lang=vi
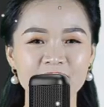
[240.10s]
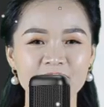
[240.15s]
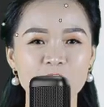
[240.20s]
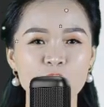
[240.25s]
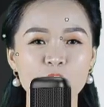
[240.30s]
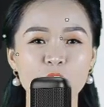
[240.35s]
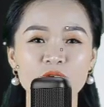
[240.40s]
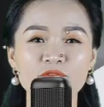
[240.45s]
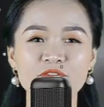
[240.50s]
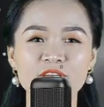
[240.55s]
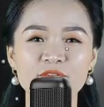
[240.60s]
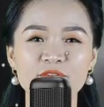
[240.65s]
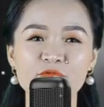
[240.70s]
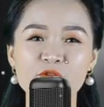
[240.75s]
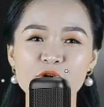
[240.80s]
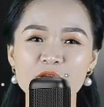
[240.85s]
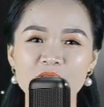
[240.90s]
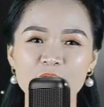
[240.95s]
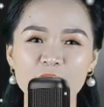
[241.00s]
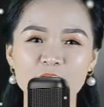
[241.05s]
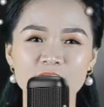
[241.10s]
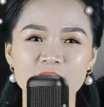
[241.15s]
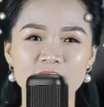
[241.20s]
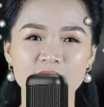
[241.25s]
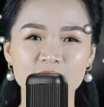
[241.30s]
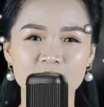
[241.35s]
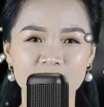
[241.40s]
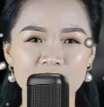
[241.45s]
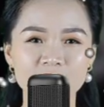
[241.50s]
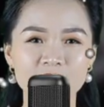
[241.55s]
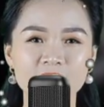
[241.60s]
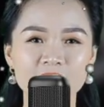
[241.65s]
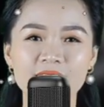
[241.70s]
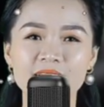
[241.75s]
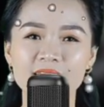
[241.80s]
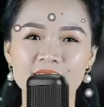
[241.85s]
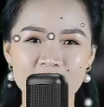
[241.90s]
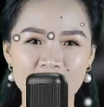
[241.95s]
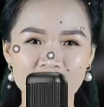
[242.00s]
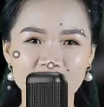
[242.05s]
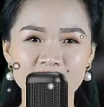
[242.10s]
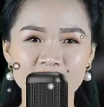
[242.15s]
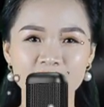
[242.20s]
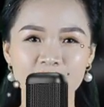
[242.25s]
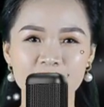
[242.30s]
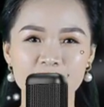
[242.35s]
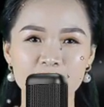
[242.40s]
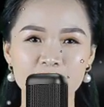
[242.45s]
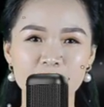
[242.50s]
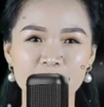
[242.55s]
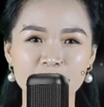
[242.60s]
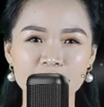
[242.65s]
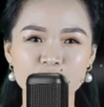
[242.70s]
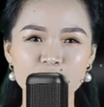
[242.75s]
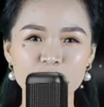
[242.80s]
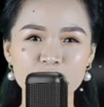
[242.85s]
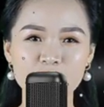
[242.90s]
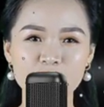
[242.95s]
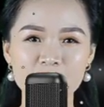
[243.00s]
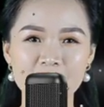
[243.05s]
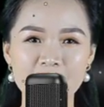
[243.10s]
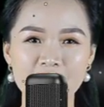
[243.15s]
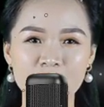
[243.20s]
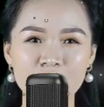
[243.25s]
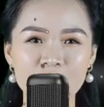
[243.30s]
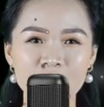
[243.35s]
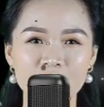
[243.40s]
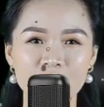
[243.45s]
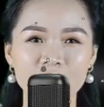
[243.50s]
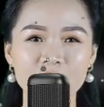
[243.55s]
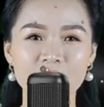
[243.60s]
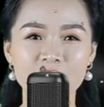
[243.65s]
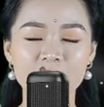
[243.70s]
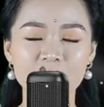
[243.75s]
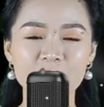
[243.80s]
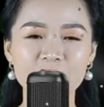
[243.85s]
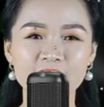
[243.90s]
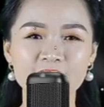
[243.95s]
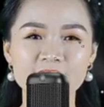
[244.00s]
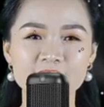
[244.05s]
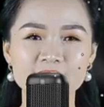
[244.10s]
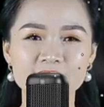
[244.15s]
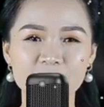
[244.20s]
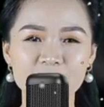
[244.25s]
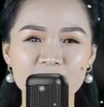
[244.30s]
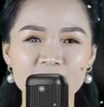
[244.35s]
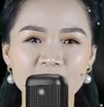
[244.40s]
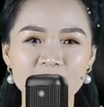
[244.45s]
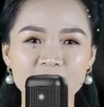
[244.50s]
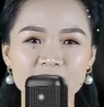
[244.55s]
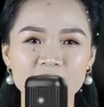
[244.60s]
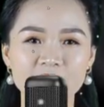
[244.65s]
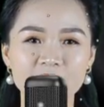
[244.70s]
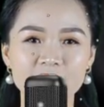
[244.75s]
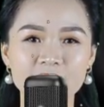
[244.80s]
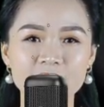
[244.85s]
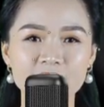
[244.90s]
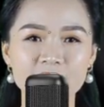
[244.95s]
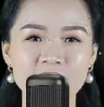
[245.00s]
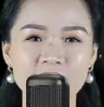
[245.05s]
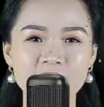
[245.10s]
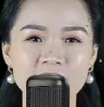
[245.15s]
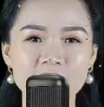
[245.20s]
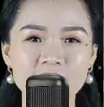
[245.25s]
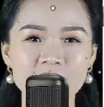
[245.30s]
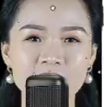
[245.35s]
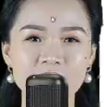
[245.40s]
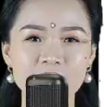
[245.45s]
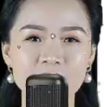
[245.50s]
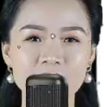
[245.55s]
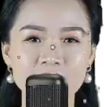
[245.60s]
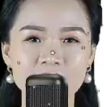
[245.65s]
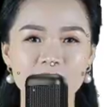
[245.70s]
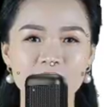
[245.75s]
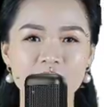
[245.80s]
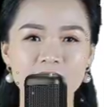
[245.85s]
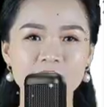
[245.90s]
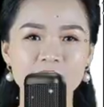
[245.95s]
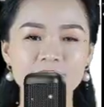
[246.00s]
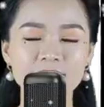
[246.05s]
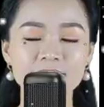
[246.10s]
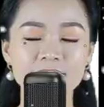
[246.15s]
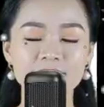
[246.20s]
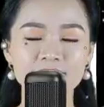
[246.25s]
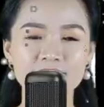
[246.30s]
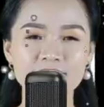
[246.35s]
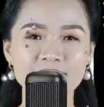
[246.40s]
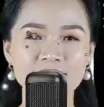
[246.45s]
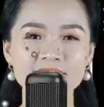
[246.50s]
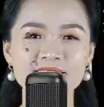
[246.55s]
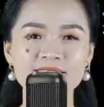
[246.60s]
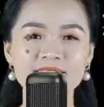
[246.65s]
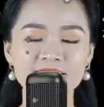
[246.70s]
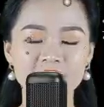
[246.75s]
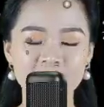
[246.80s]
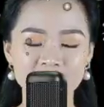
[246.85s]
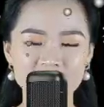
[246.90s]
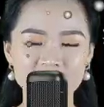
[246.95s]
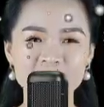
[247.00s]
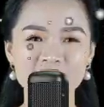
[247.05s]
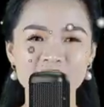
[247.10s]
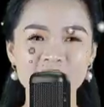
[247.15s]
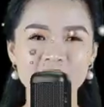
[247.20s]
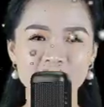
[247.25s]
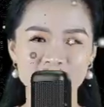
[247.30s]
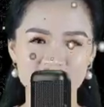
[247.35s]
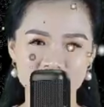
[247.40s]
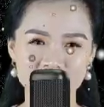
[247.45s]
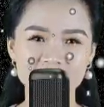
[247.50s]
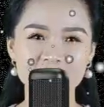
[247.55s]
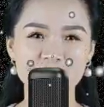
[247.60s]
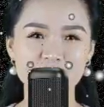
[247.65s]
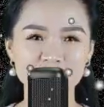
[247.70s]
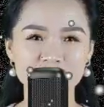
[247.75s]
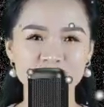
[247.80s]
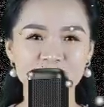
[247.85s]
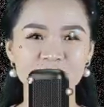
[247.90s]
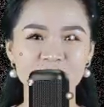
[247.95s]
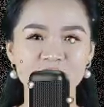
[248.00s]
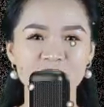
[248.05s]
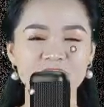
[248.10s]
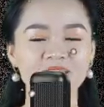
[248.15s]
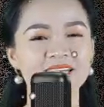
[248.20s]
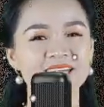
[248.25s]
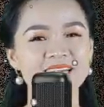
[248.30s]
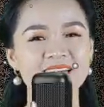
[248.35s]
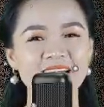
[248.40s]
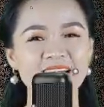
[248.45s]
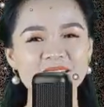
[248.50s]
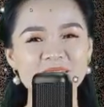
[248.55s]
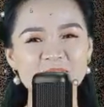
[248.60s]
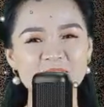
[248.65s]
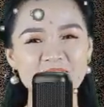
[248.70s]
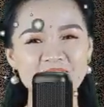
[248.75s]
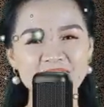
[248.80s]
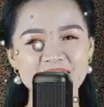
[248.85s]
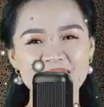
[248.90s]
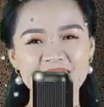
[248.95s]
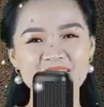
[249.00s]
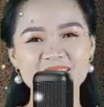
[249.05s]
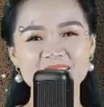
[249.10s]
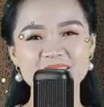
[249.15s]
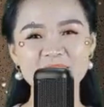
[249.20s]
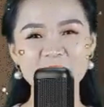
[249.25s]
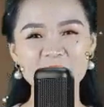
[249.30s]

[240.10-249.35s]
chủ nhận được nhiều may mắn cả trên con đường tình duyên và sự nghiệp. Bên trong quả cầu pha lê sẽ được chạm khắc toàn bộ chú Bát Nhã Tâm Kinh.